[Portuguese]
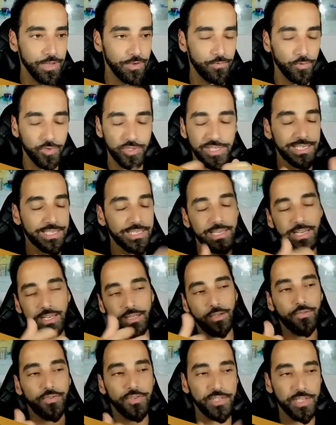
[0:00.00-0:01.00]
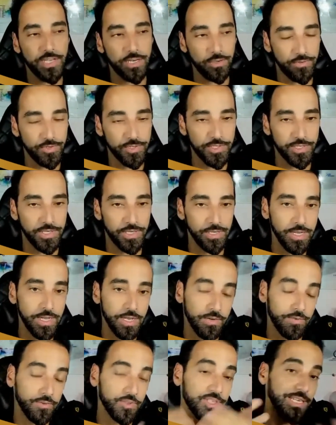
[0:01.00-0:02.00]
Você aceita o que fizeram com você,
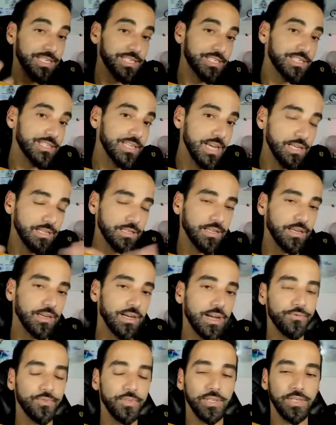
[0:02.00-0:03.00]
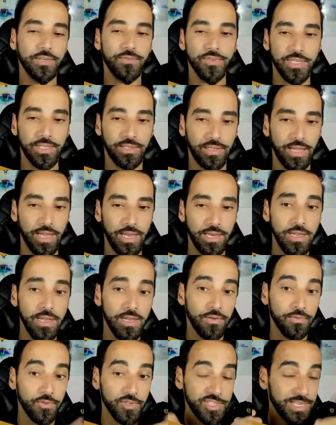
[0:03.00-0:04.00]
você aceita a vida que você tem,
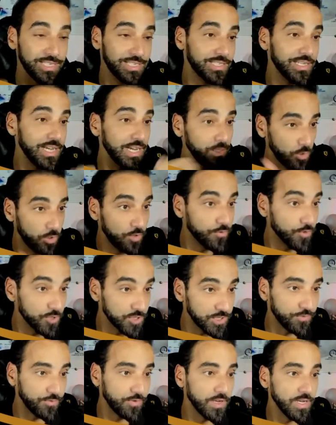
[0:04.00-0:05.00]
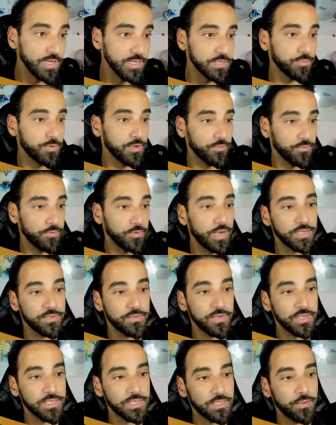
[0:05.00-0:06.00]
você aceita o que você fez, porque
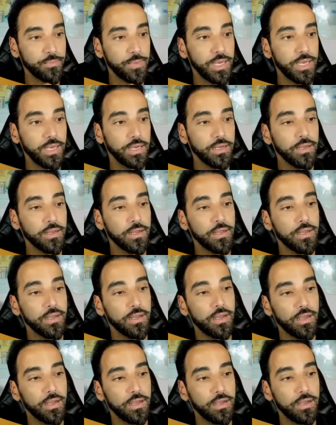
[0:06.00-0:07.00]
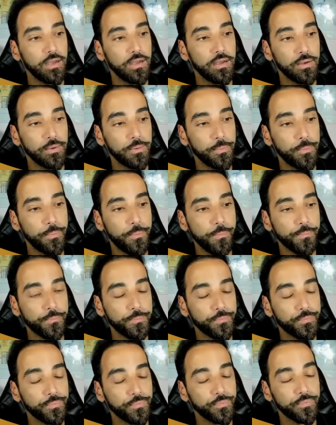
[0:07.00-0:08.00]
às vezes também é,
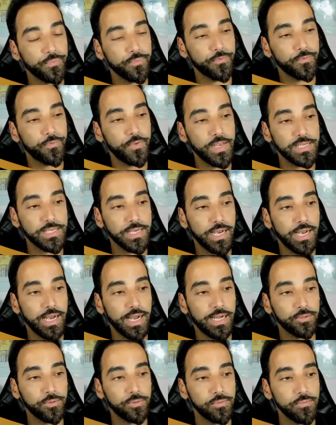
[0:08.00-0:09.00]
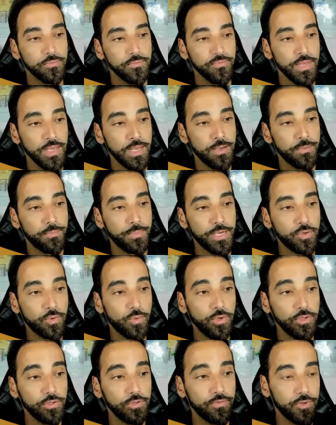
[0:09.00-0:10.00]
fez errado, mas
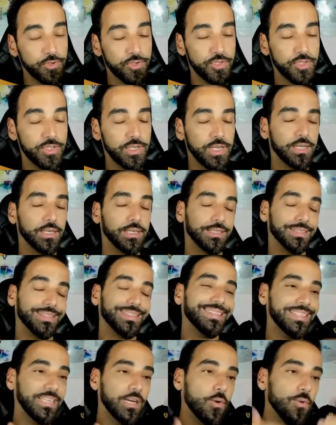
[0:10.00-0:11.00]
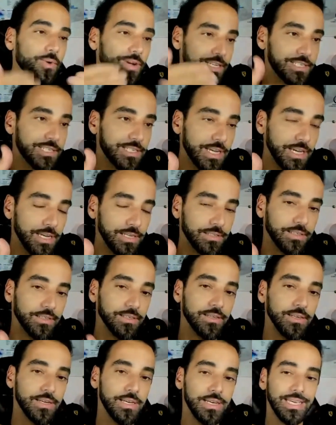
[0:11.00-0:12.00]
quando você não
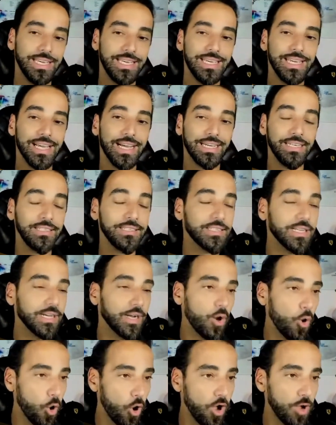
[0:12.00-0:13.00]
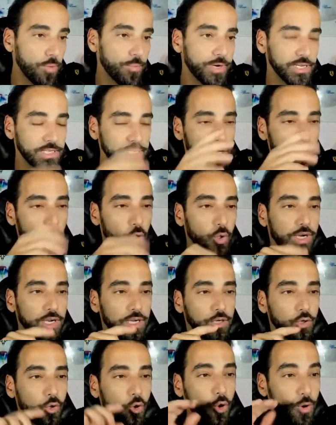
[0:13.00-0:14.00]
aceita e ainda cobra, se
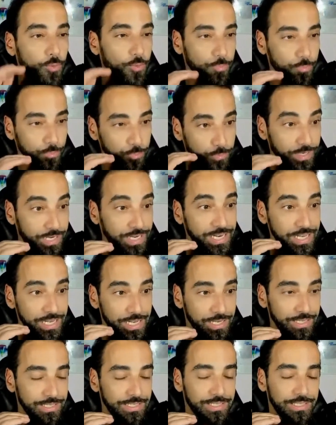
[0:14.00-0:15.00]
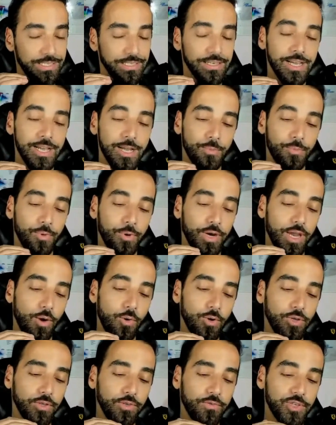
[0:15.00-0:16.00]
colocando como criança, porque
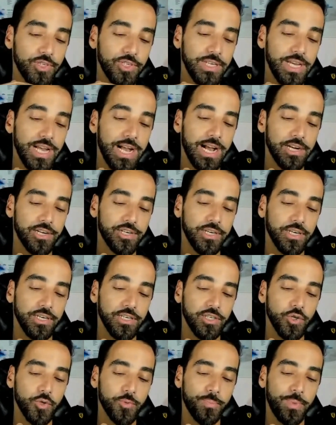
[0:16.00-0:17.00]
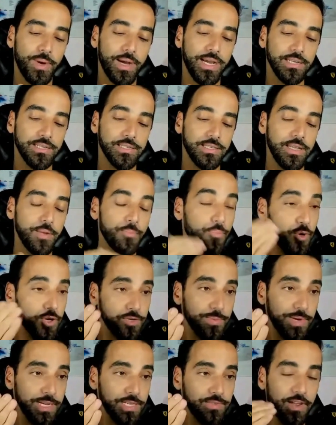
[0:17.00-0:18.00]
quando você acha que seus pais, depois
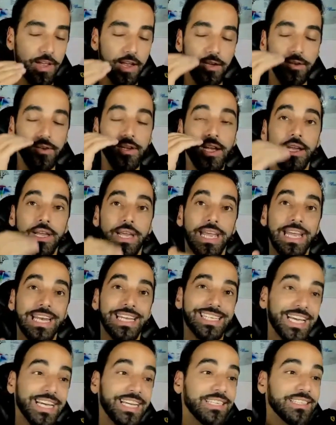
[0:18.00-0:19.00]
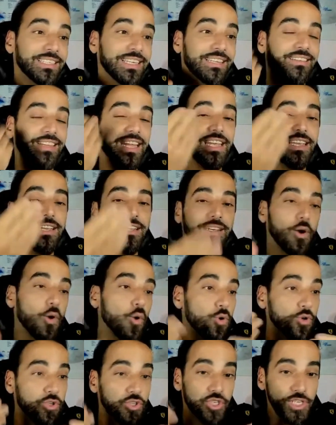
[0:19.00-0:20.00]
de mais velho, eles ainda têm ou